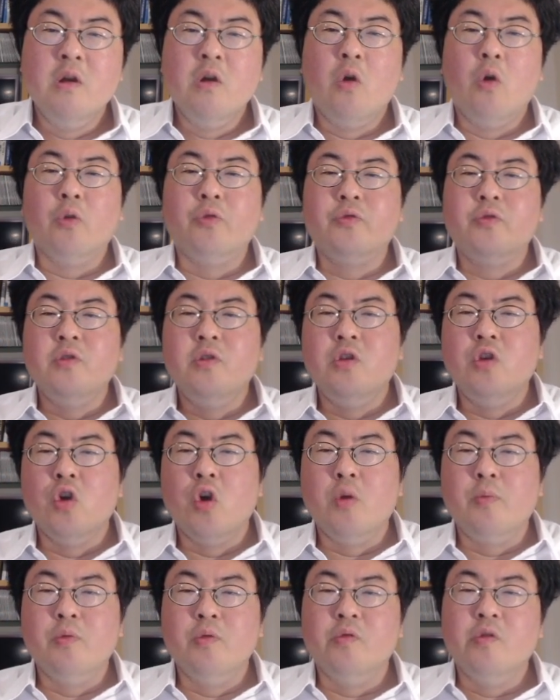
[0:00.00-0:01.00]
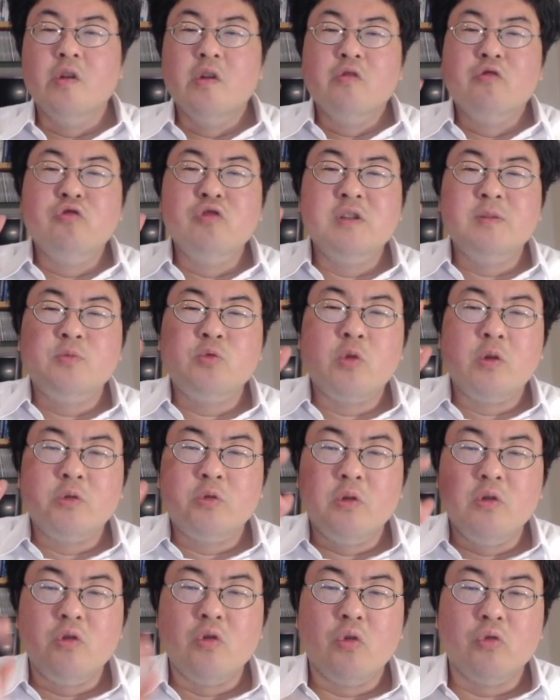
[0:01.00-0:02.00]
어떤 기업은 수십조가
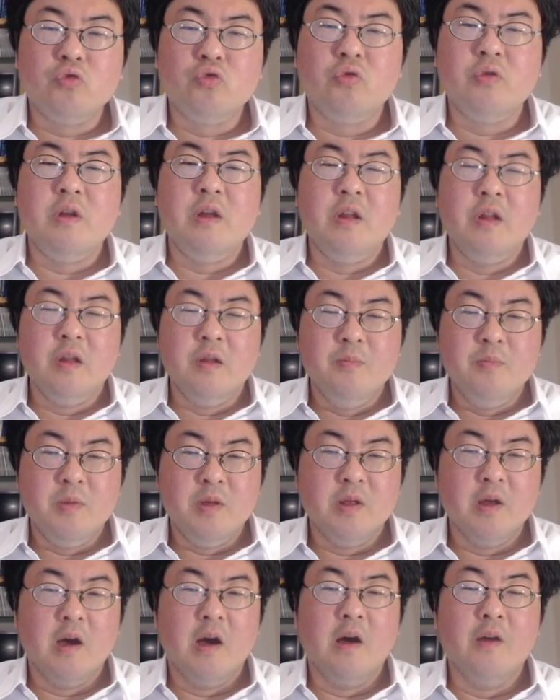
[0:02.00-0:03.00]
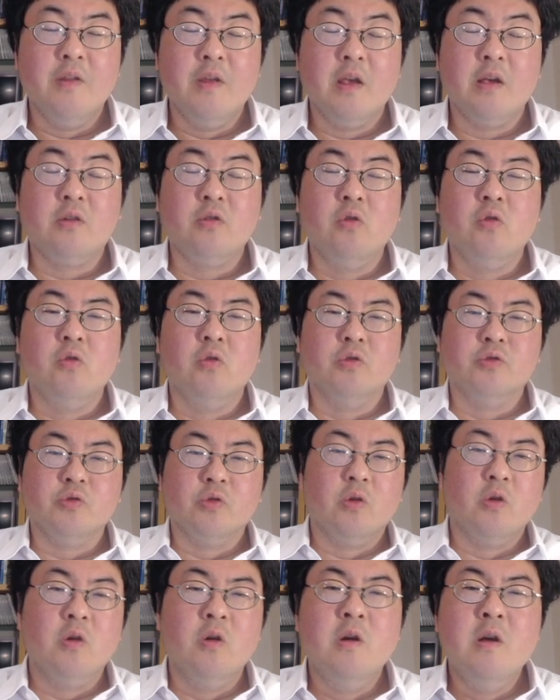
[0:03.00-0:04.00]
되는 경우도 있습니다. 네, 그런
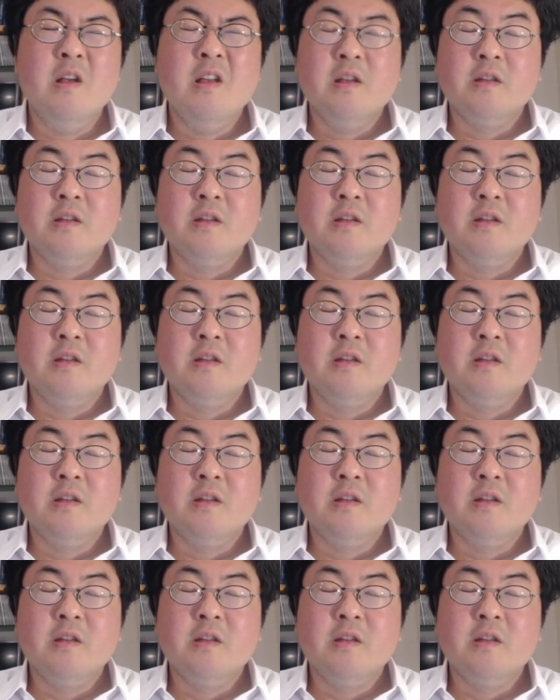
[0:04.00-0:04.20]
거죠.